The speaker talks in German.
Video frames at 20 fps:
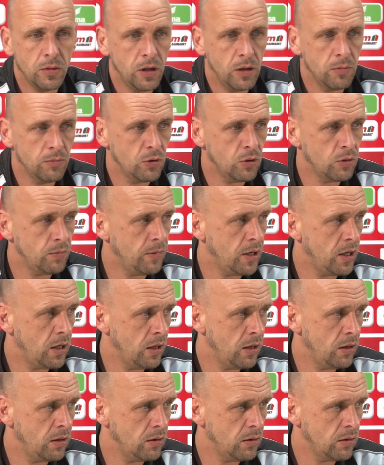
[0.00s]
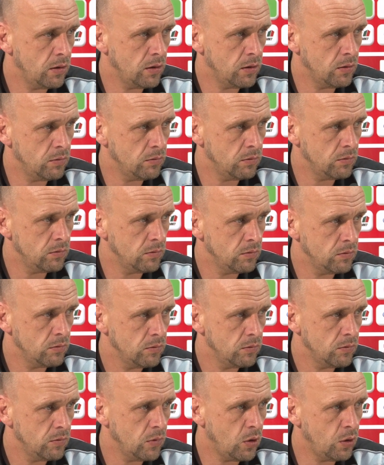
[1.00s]
haben nochmal ähm,
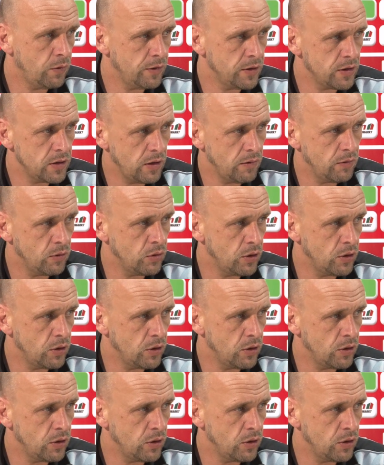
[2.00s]
Offensive